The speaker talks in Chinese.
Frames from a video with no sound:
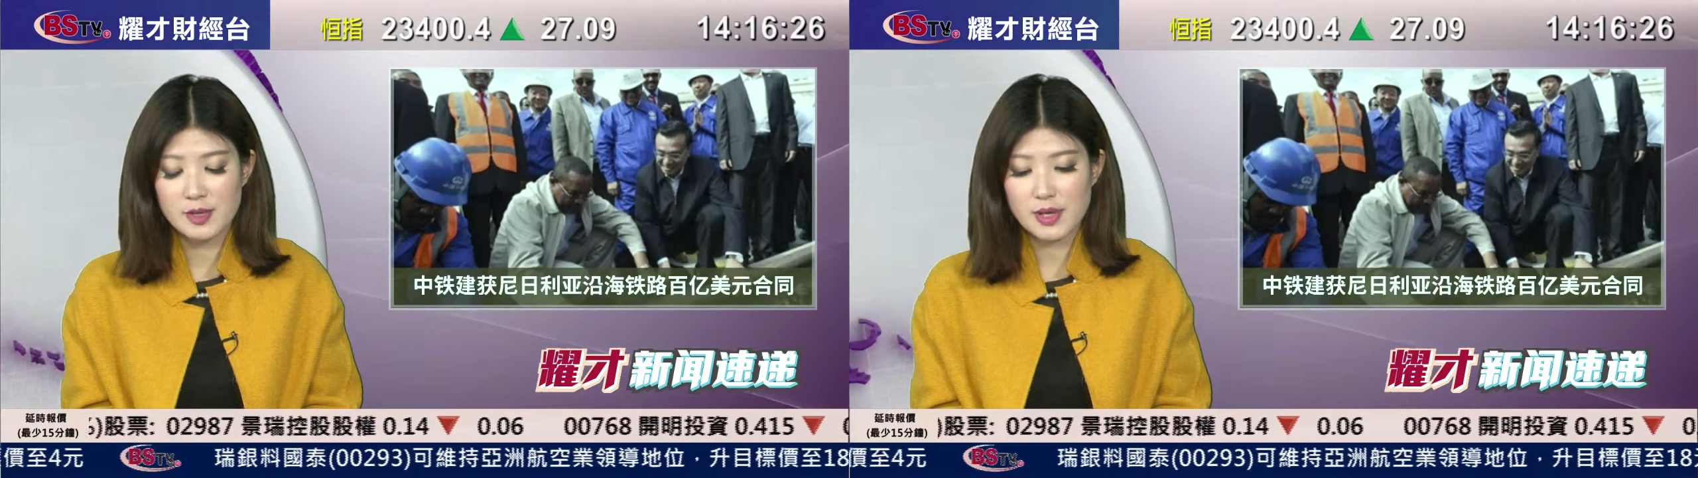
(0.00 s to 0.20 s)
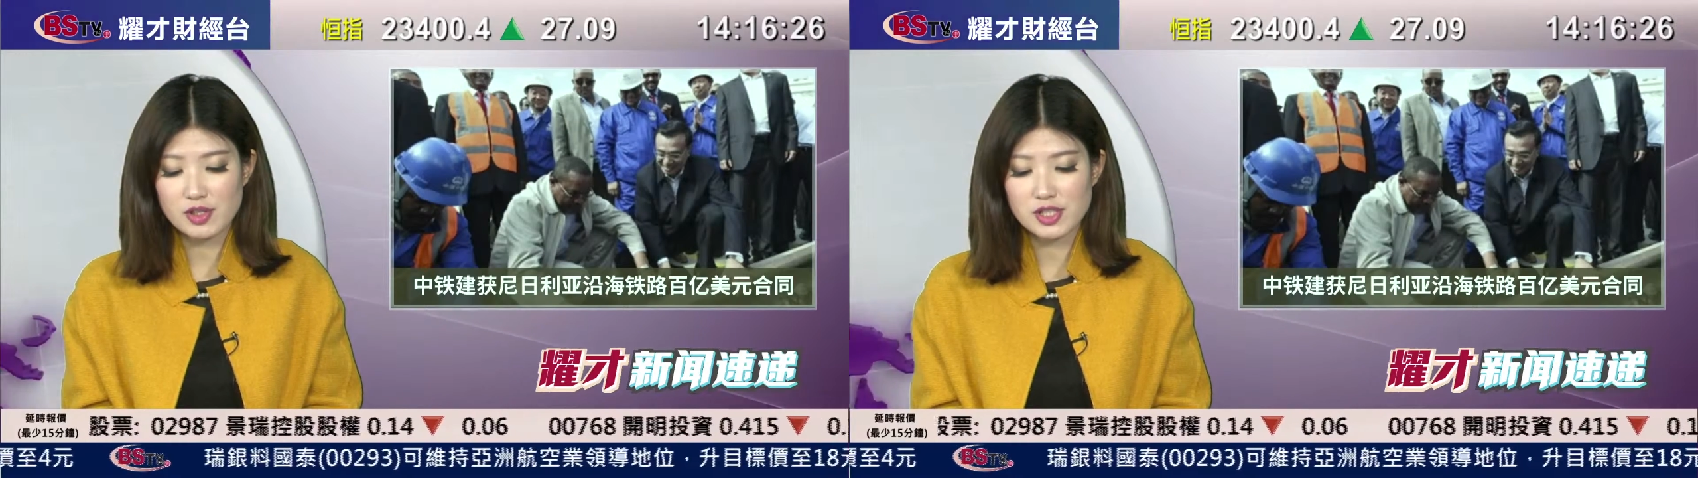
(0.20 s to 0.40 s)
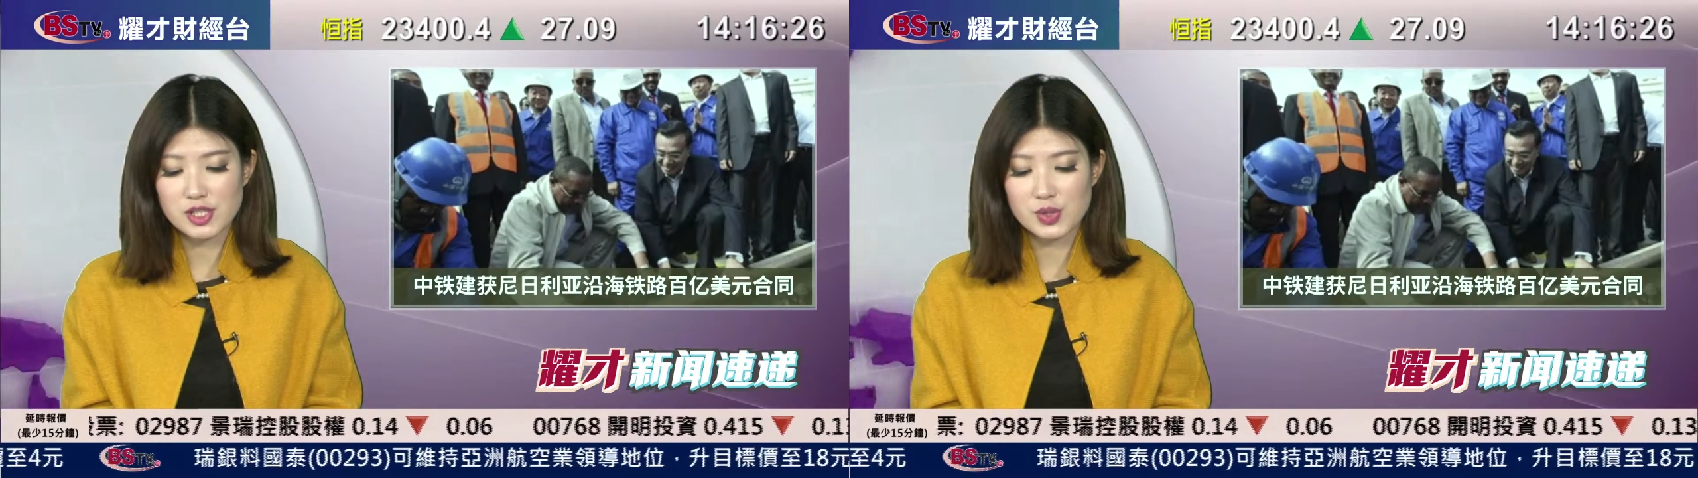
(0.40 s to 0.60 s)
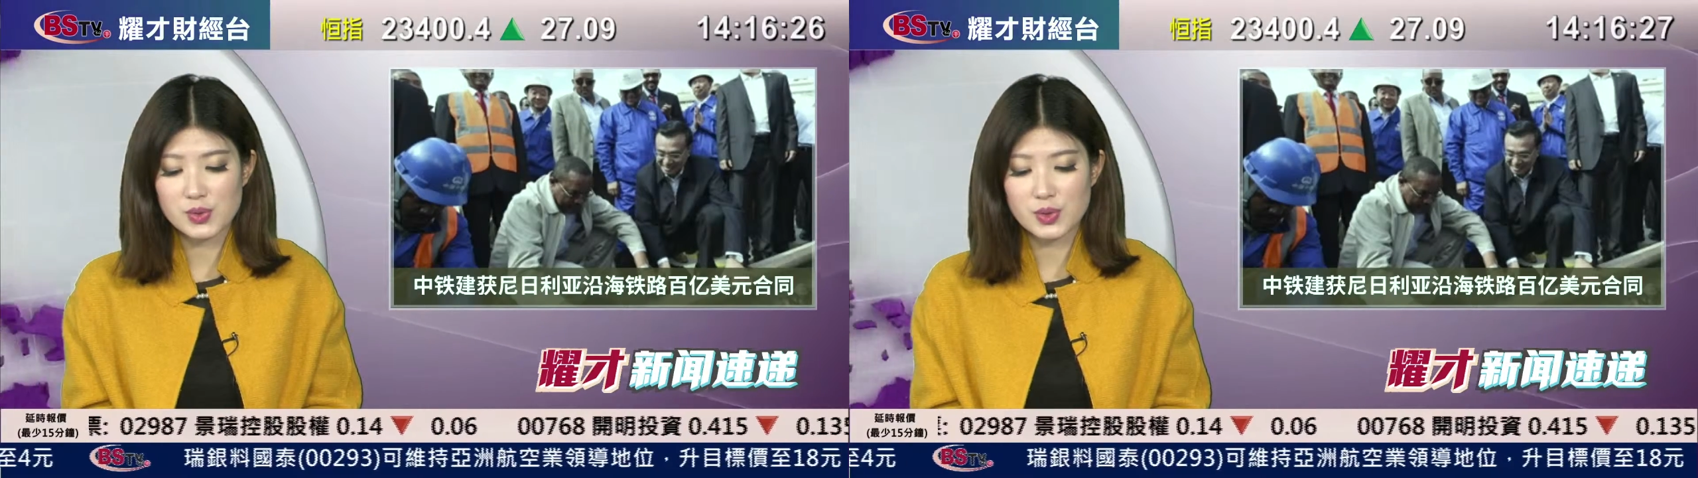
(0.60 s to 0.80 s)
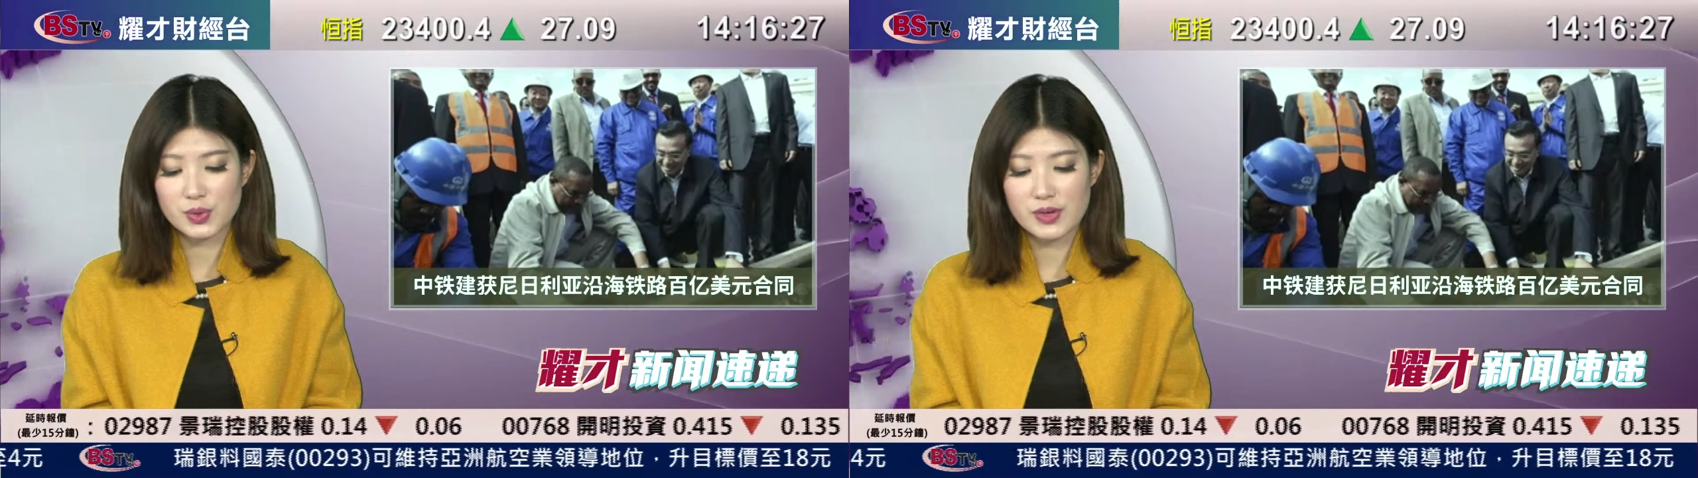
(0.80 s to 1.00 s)
标志着
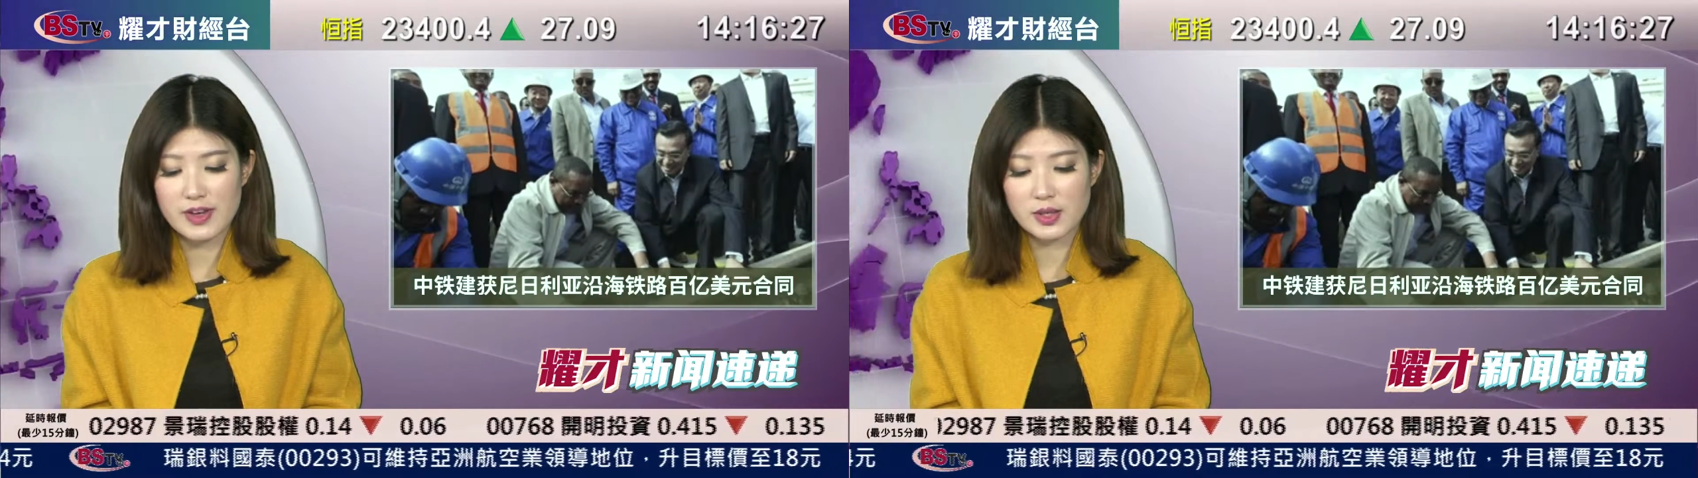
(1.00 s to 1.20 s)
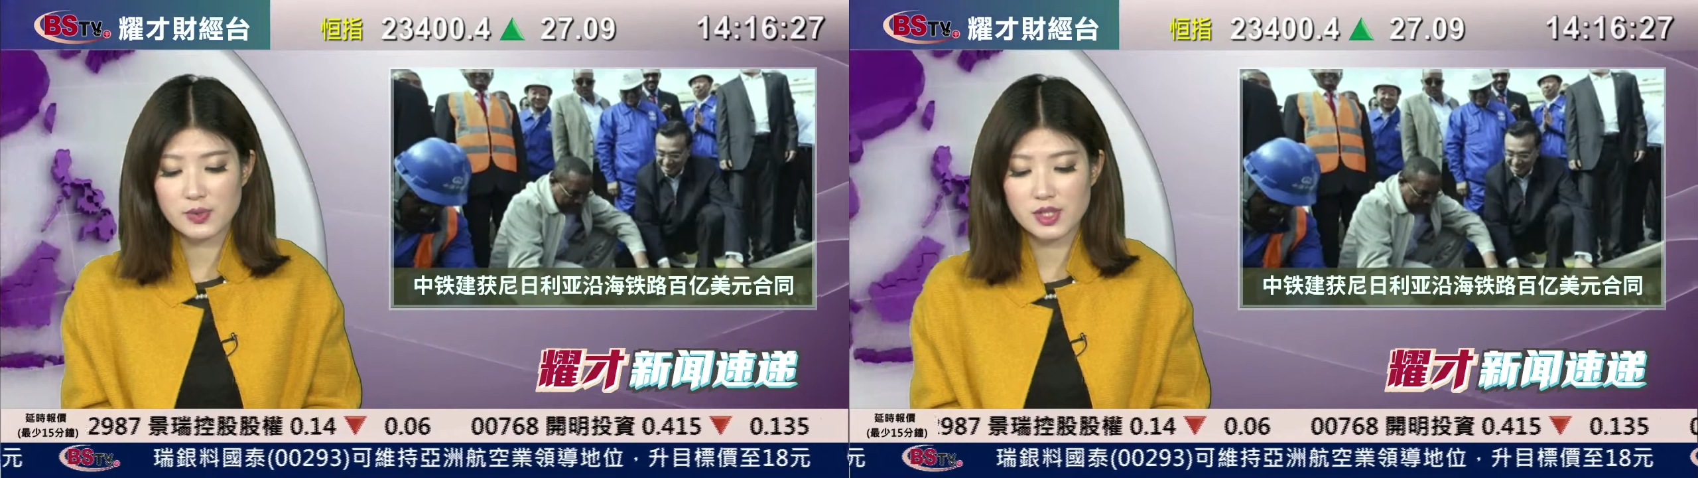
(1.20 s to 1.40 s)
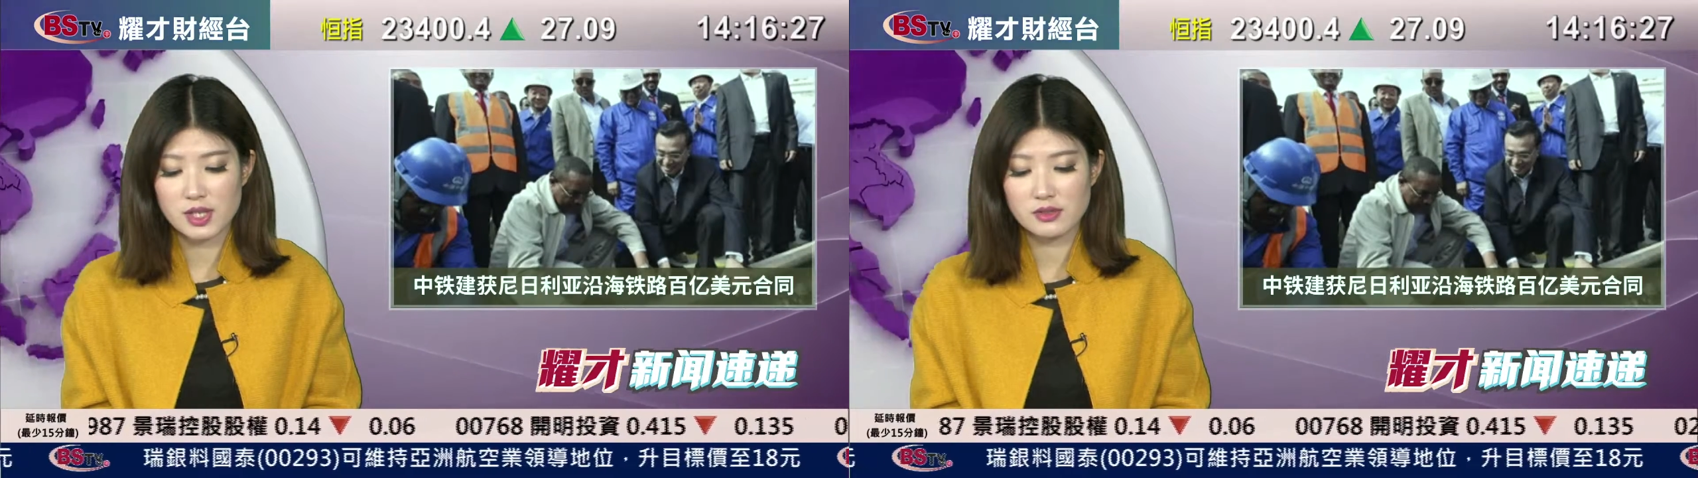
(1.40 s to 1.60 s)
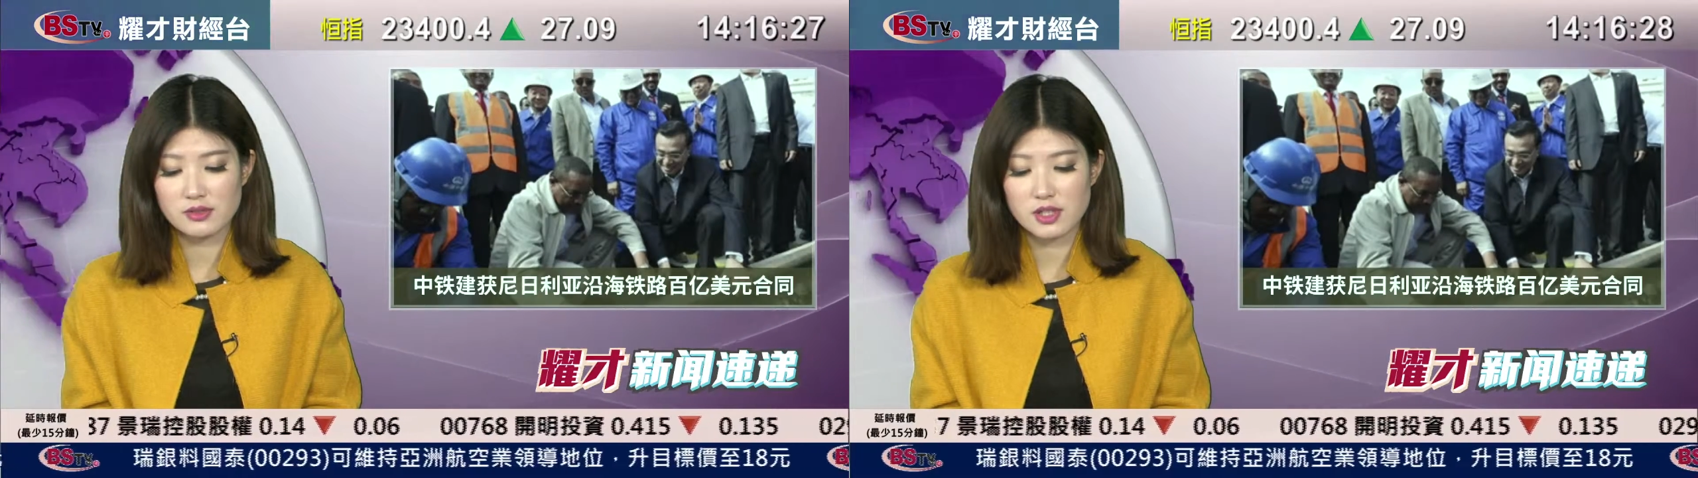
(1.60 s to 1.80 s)
中国对外工程